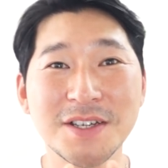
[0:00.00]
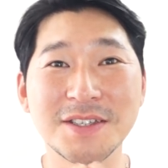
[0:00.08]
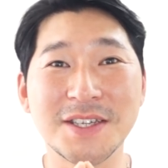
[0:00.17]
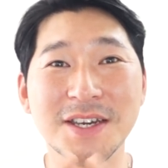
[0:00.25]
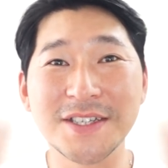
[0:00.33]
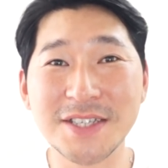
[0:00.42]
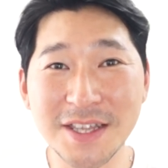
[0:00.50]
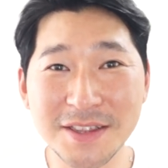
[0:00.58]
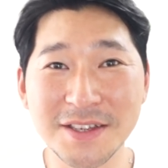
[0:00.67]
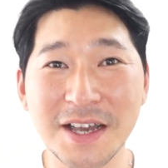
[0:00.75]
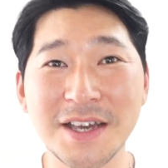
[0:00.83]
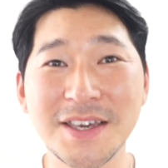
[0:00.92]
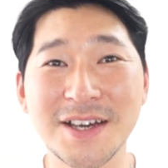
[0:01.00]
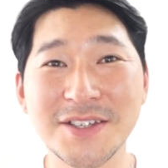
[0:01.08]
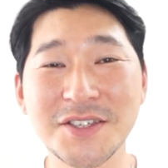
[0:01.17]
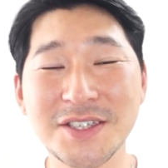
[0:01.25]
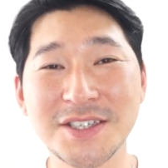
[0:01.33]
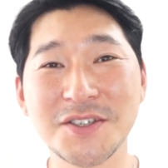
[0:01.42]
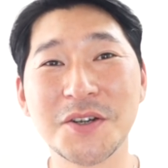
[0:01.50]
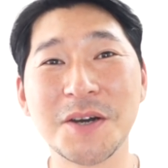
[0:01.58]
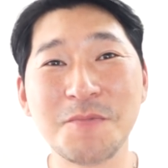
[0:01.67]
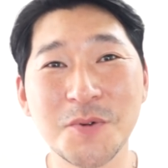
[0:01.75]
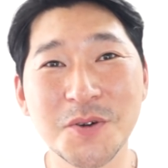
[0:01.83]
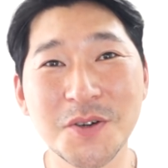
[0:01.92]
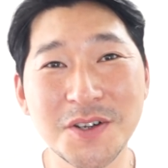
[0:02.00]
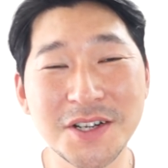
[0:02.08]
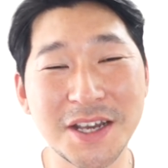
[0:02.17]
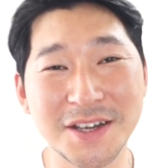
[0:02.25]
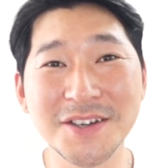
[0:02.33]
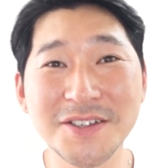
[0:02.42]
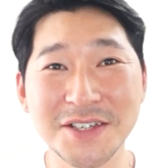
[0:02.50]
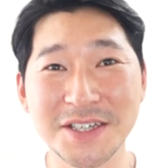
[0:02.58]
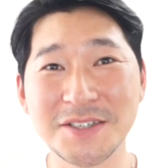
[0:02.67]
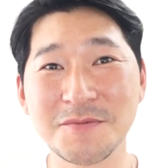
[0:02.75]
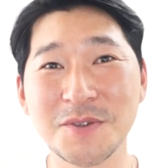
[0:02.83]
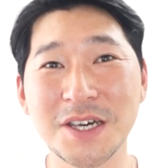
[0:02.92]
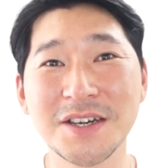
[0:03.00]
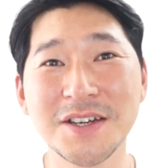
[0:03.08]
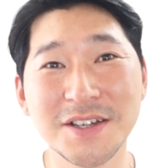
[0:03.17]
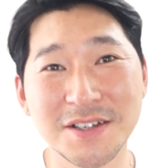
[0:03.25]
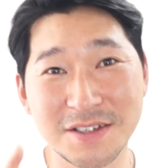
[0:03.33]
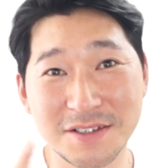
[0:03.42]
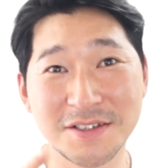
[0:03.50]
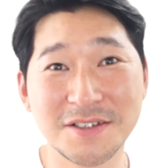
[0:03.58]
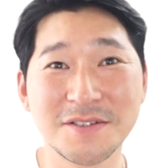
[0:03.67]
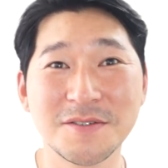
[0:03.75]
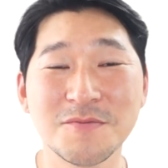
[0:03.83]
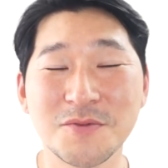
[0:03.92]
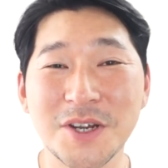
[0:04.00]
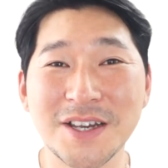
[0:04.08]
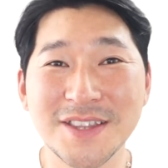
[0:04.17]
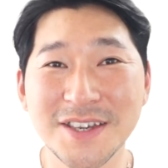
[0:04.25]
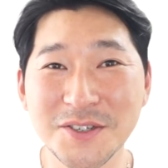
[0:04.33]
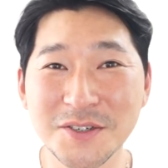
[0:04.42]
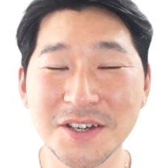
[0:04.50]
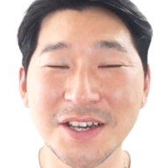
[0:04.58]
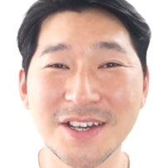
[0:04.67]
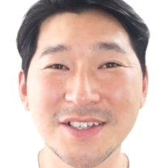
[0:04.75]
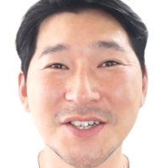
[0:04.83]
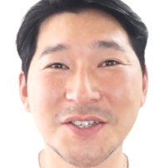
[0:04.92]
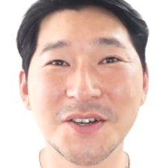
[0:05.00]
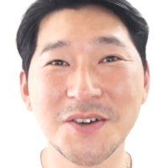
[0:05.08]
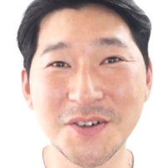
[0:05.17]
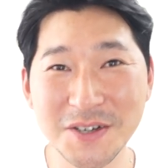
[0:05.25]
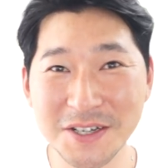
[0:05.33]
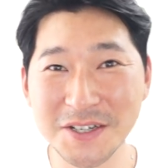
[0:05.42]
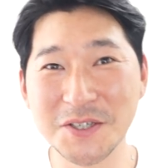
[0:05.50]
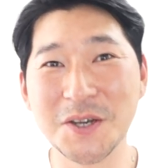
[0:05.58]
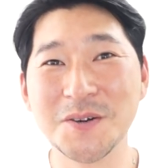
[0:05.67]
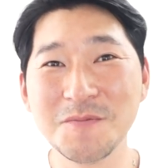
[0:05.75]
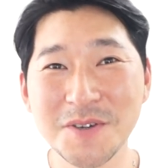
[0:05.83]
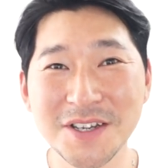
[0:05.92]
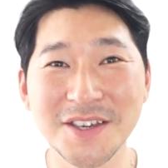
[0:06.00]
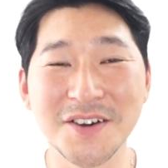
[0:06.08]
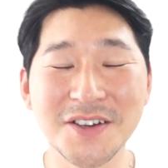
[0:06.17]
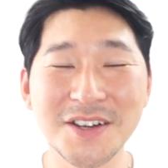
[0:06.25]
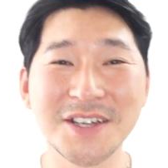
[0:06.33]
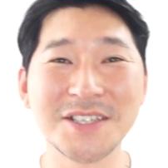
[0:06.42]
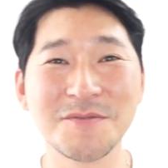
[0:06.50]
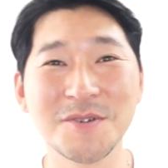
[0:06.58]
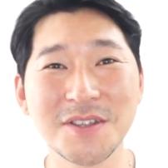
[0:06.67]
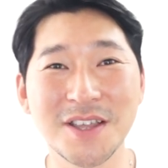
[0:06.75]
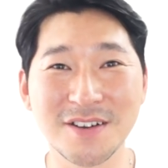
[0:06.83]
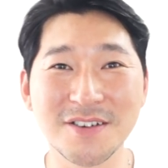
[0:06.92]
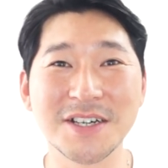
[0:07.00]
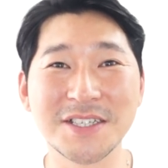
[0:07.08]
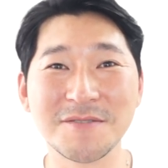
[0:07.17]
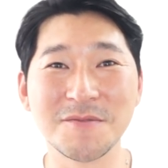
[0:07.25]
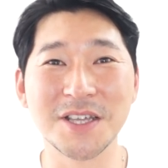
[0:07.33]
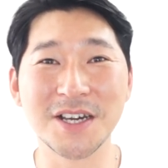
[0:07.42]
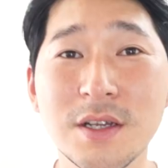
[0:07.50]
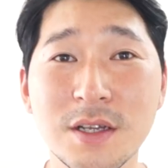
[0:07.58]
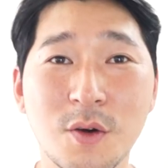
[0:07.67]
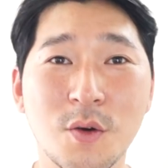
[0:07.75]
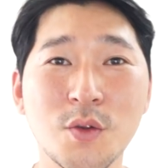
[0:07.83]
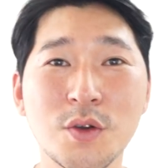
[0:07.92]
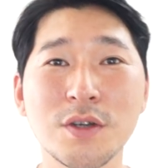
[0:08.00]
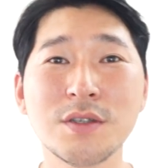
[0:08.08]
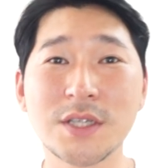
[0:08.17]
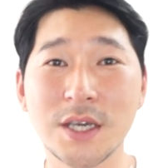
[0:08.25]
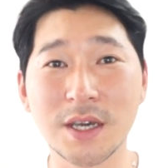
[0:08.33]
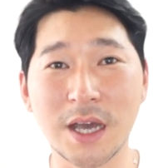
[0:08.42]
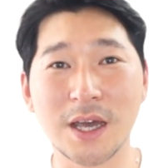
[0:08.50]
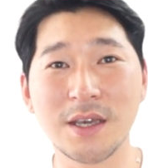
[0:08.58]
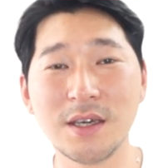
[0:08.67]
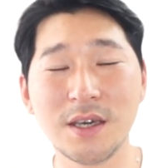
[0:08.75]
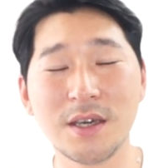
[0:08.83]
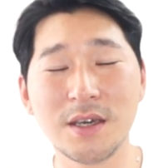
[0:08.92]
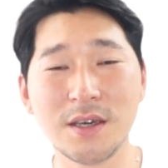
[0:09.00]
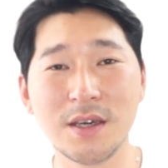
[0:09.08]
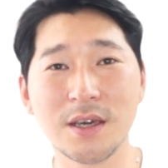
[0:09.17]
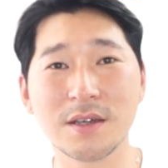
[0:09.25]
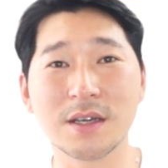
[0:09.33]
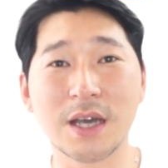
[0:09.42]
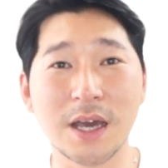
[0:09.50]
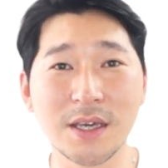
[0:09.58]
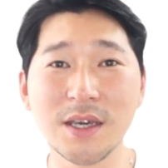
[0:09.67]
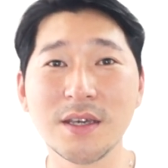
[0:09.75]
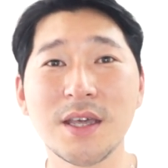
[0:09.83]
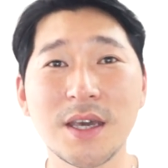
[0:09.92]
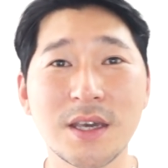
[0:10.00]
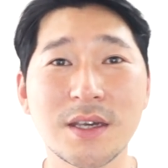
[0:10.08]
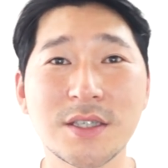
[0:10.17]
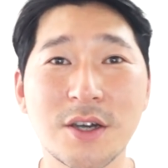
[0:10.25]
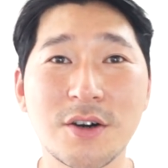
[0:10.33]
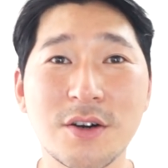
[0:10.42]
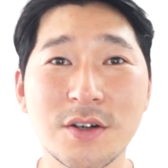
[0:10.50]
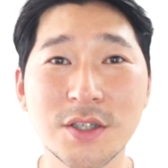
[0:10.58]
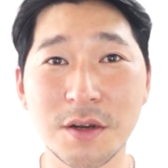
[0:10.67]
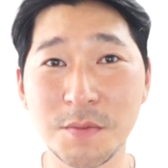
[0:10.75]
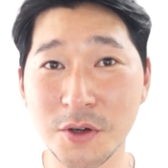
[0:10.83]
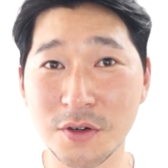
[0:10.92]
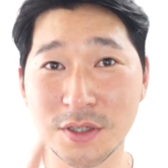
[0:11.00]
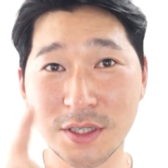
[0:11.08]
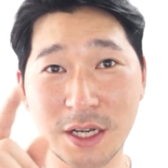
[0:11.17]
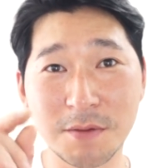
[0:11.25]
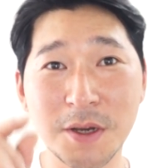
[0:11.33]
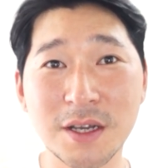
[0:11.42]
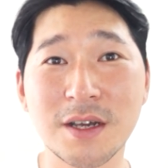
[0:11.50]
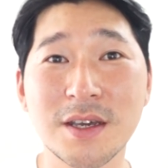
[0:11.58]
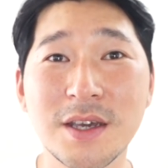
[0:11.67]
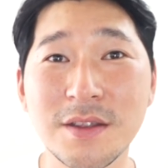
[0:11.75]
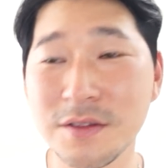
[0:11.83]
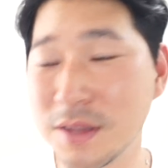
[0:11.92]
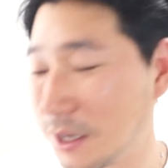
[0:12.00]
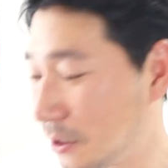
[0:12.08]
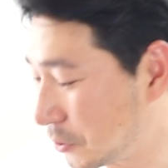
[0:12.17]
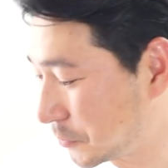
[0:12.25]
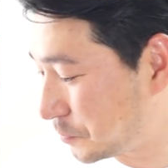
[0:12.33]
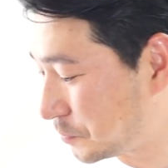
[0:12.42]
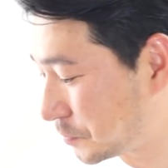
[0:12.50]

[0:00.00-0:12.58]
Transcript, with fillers: 제가 산 가이 아저씨 전화번호를 남겨드리겠습니다. 그 분한테 전화하셔서 좀 연결하시면 될 것 같습니다. 오늘은 제 가이 가이에 대해서 설명을 짤막하게 했는데요.